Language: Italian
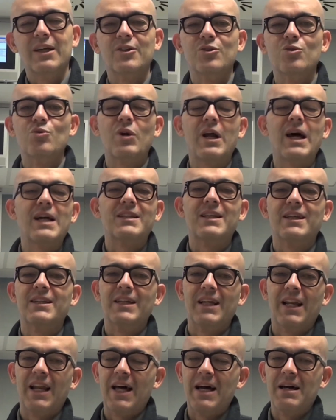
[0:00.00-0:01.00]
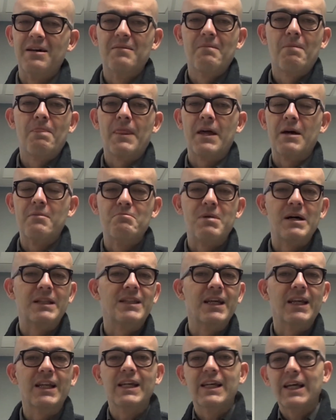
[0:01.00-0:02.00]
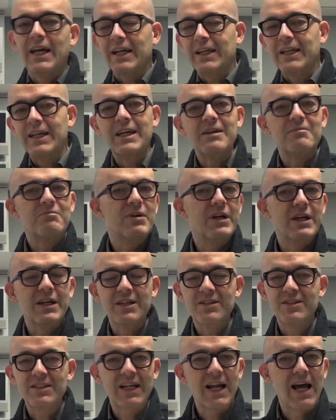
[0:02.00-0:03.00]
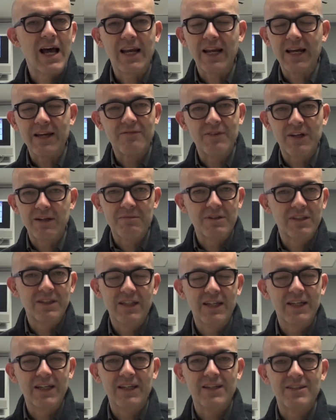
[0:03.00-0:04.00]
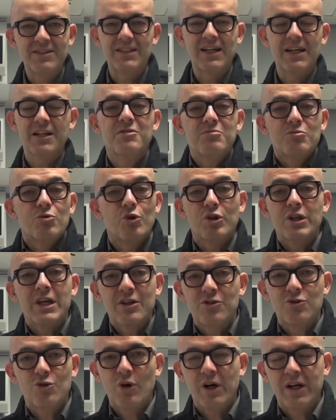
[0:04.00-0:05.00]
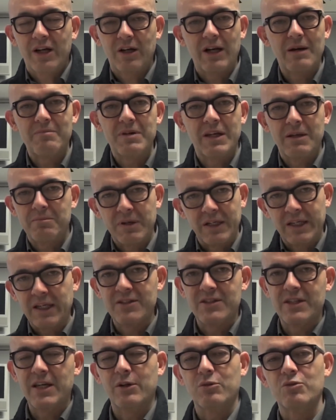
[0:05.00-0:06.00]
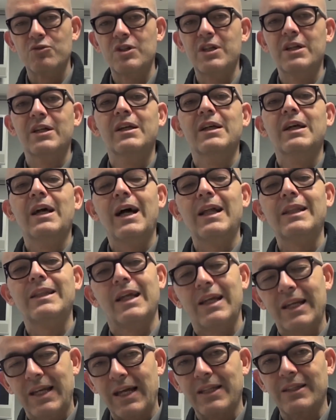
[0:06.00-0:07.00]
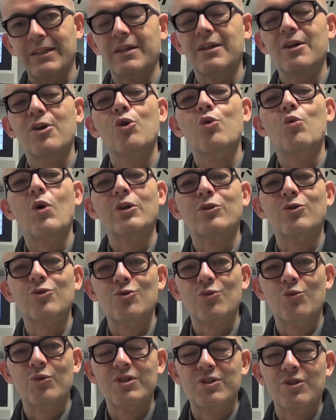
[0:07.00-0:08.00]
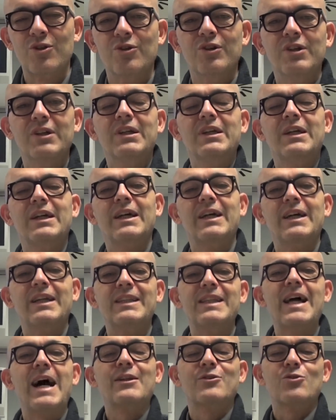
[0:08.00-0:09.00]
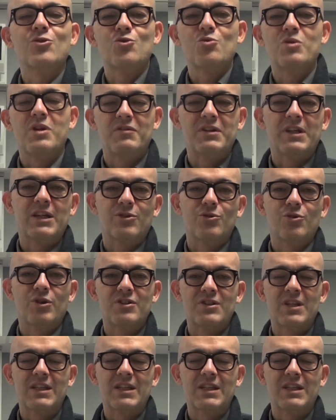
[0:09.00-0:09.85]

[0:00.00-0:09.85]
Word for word: durata della eh, batteria che è eh, strana, è veramente stranissima, non riesco a capire perché sia così altalenante, quanto su questo eh, dato sul navigatore